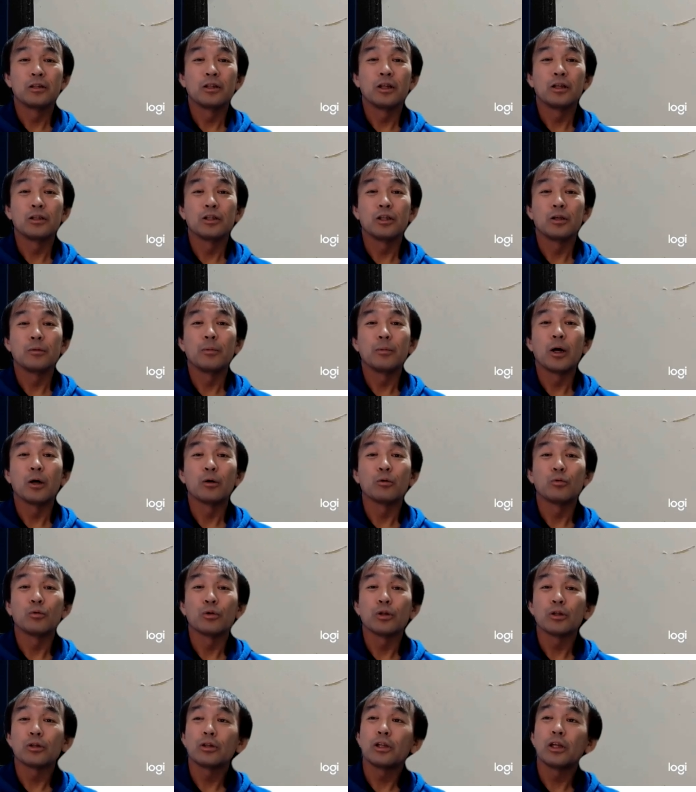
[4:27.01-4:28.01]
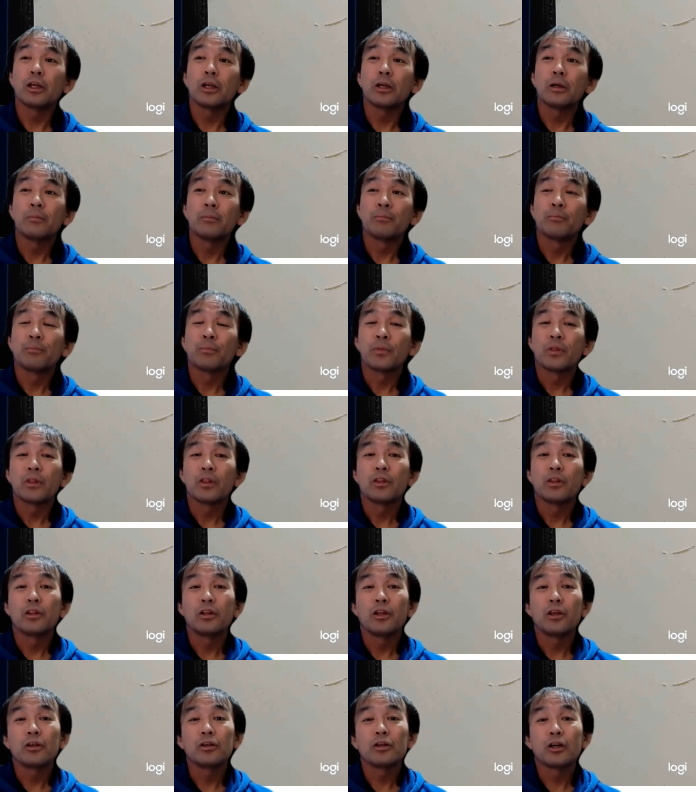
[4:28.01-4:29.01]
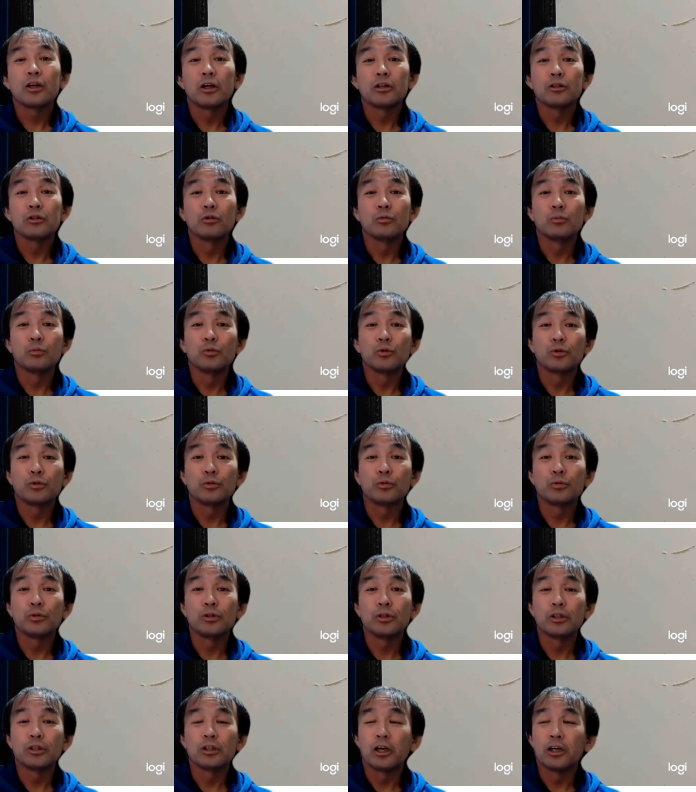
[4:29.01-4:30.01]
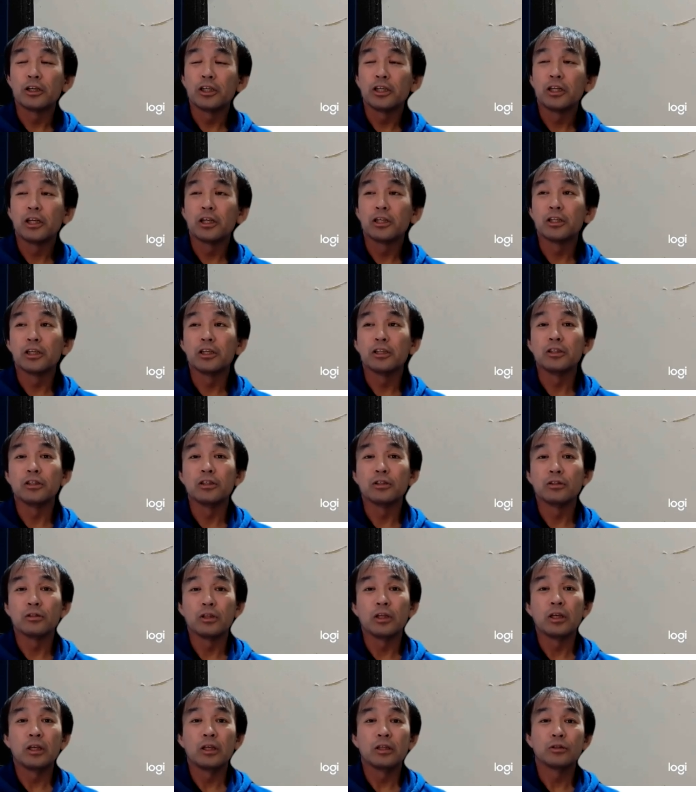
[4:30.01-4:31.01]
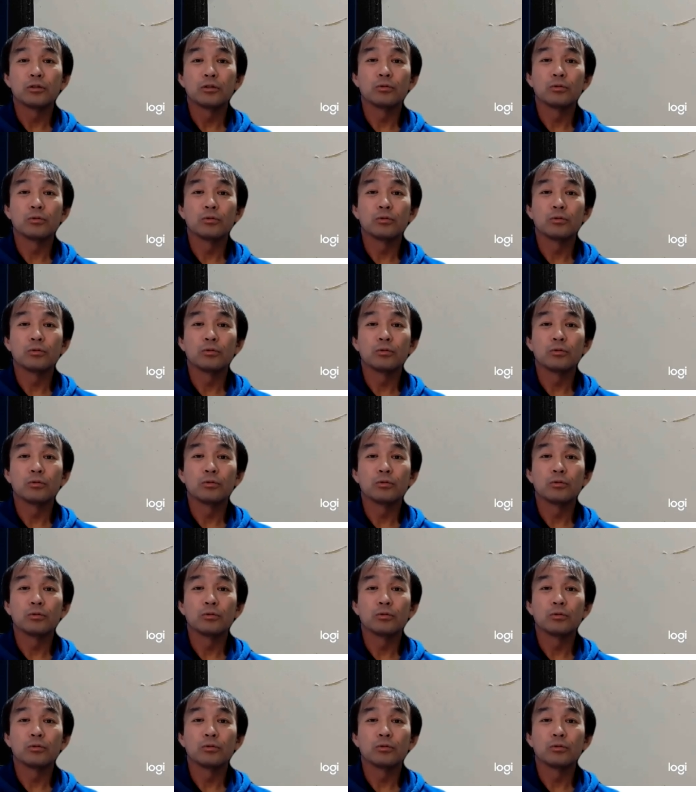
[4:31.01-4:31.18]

なんで、これって年間の目標に限らないんですね。